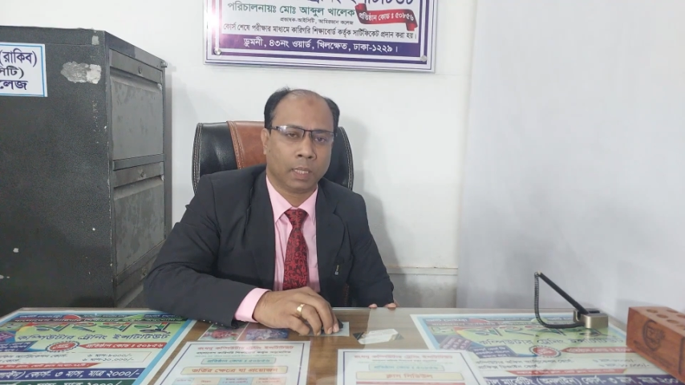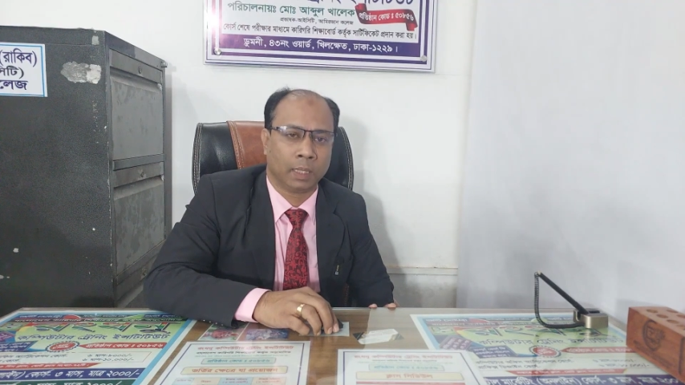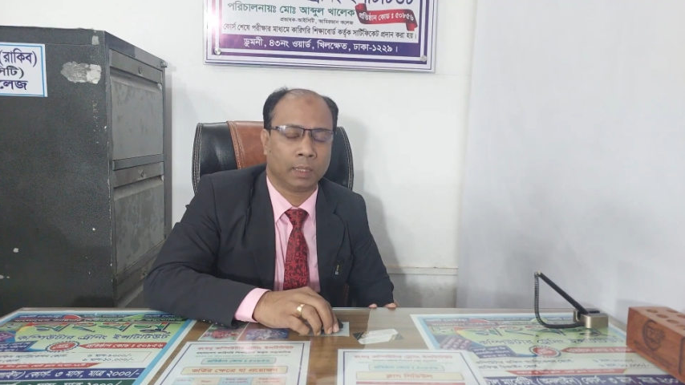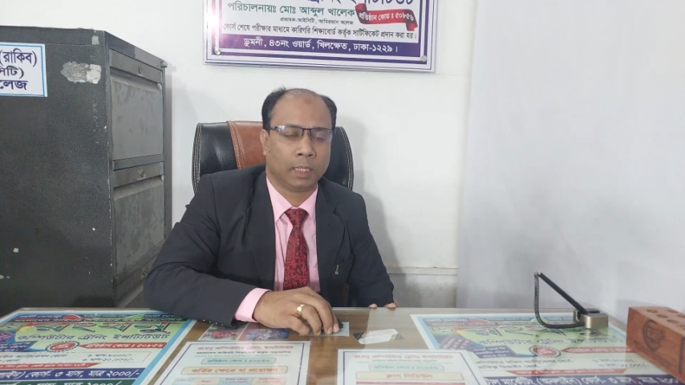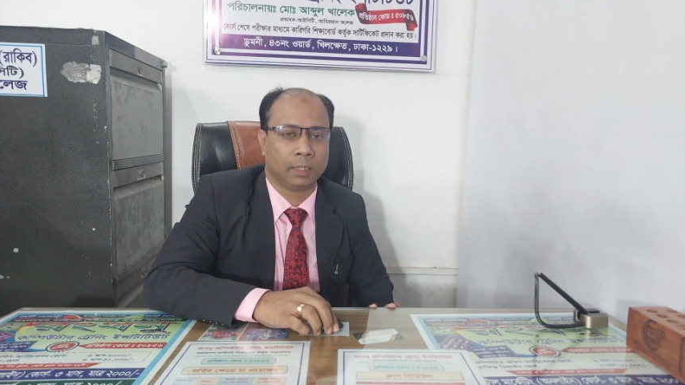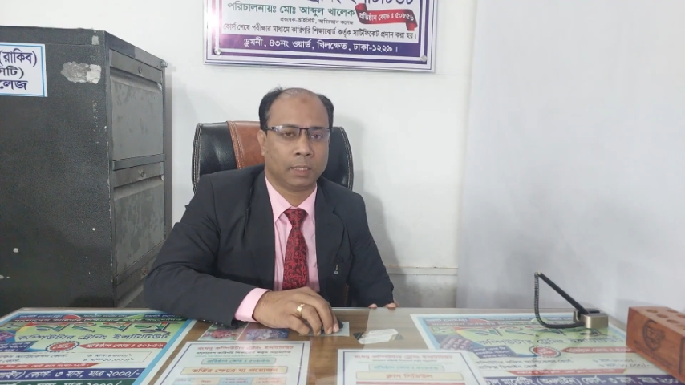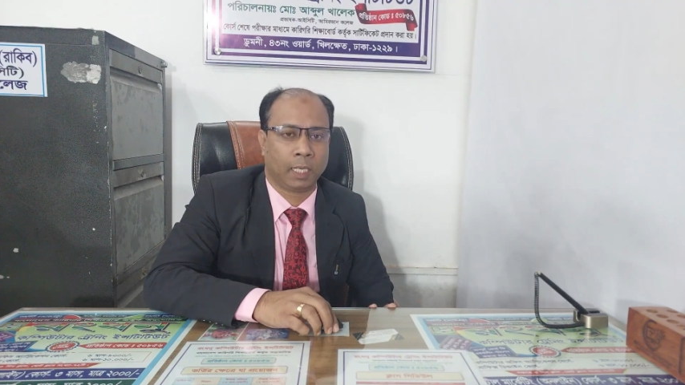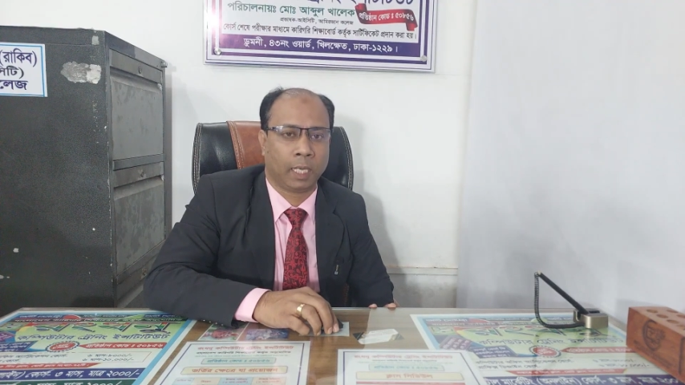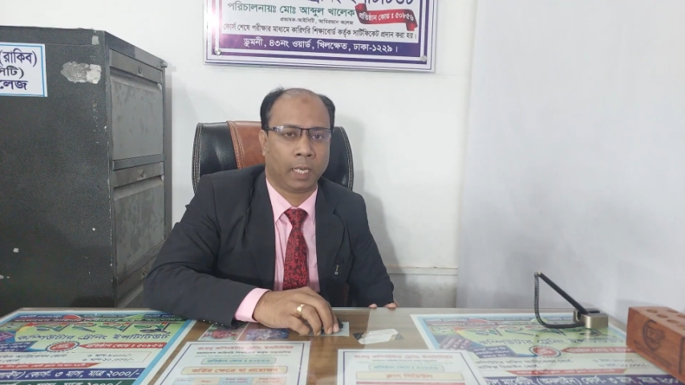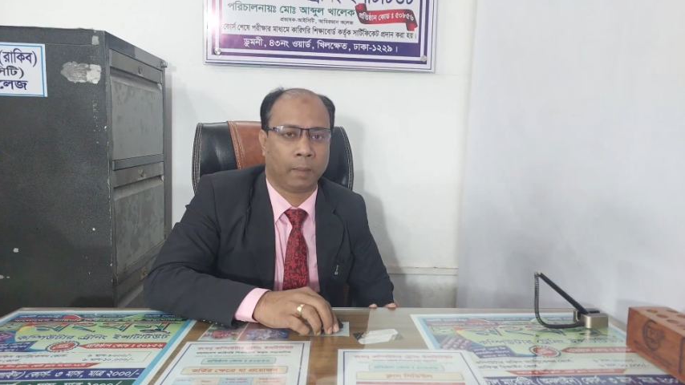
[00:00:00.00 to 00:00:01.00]
তাদের কাছ
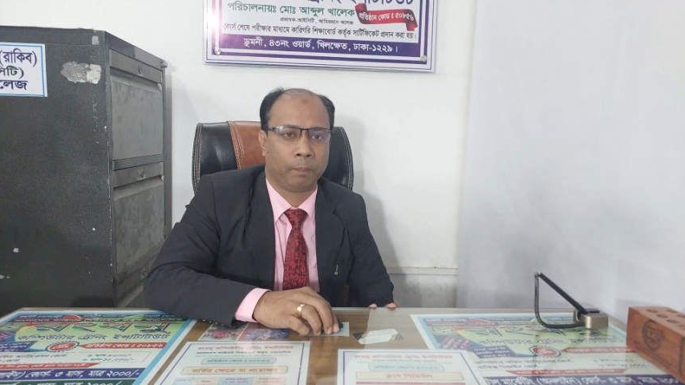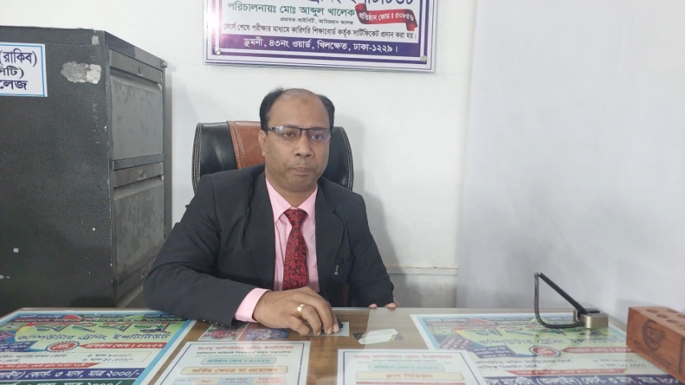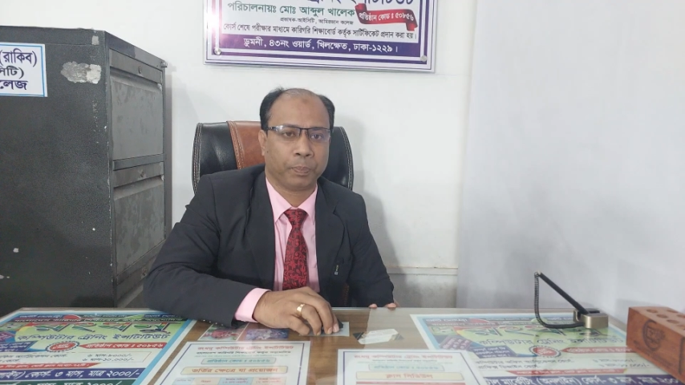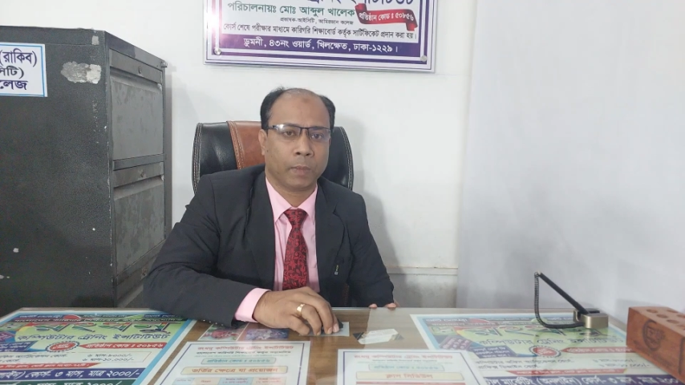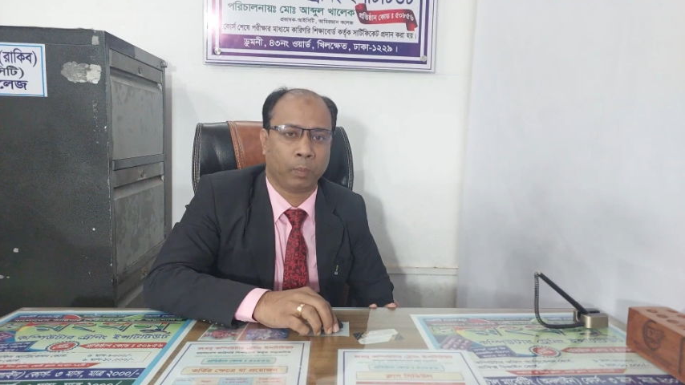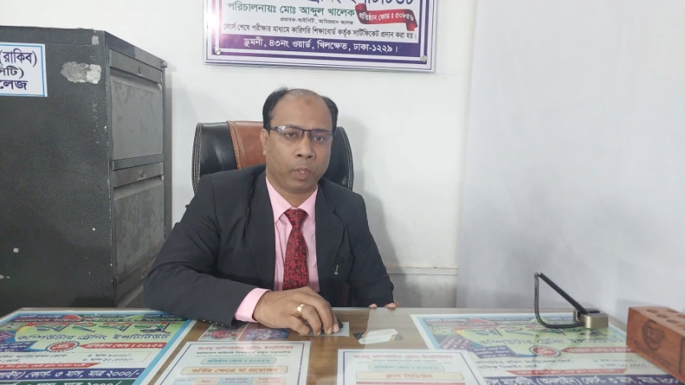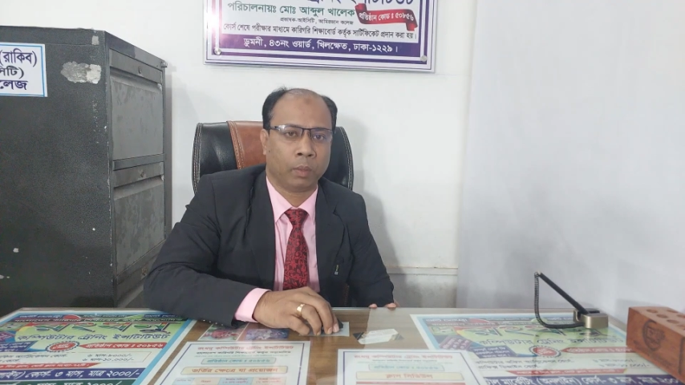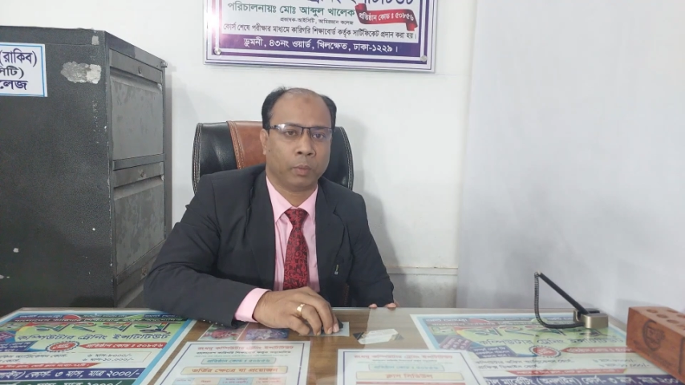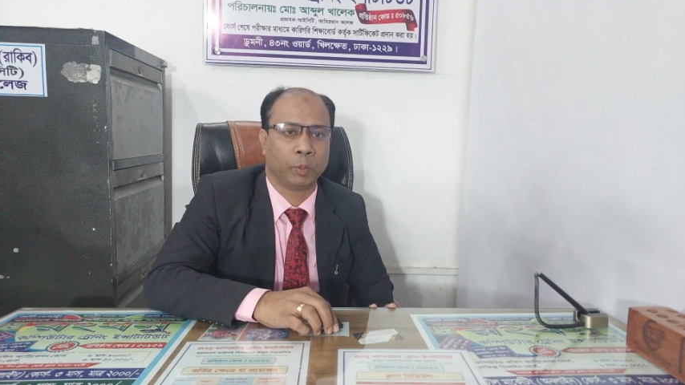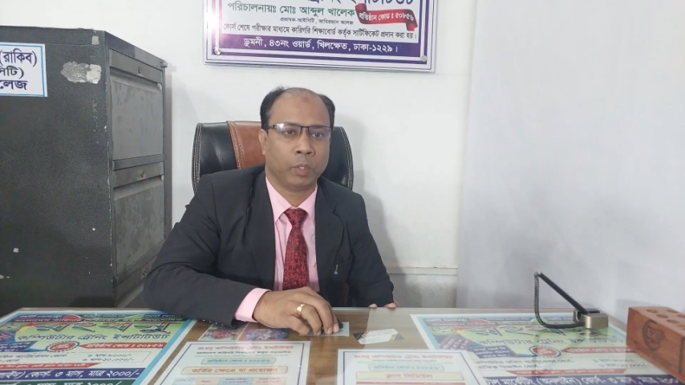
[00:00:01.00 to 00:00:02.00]
থেকে
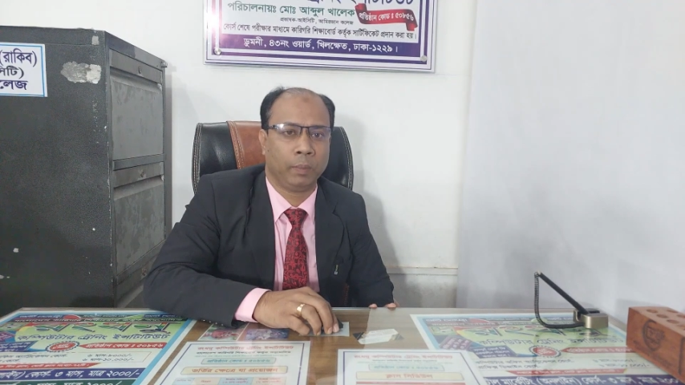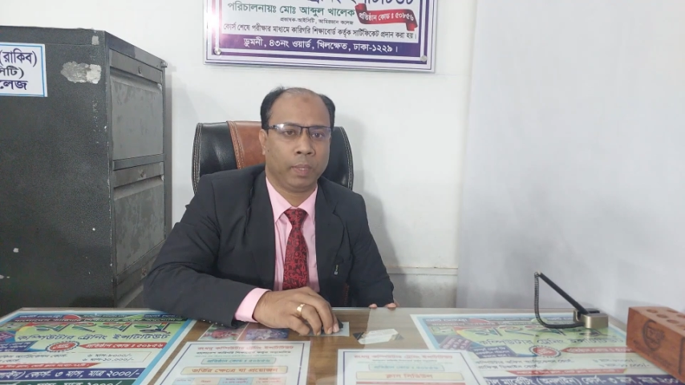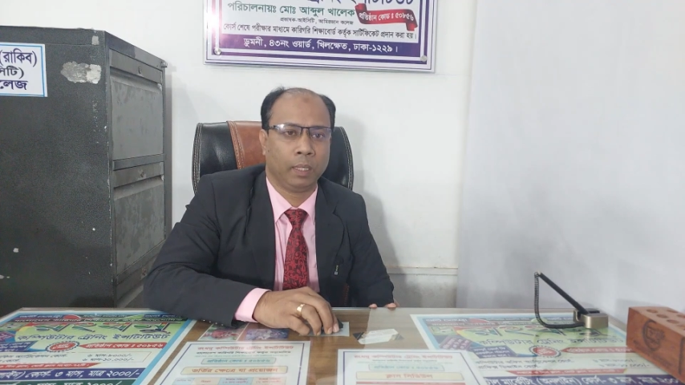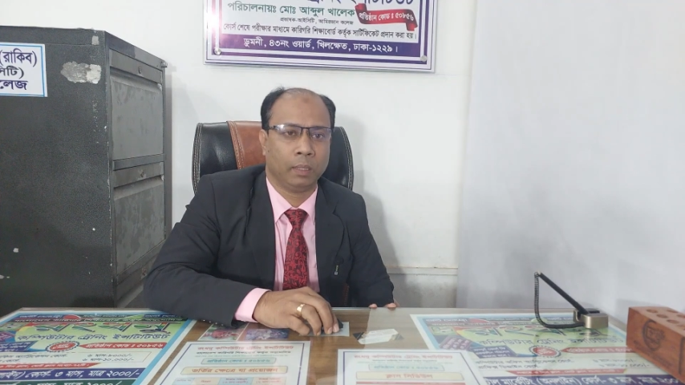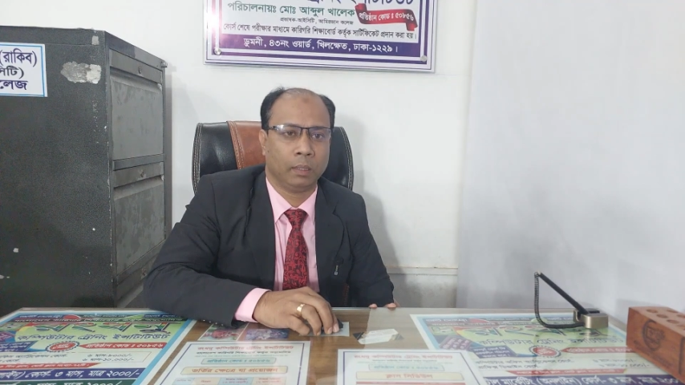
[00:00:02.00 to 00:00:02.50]
পরামর্শ নেবে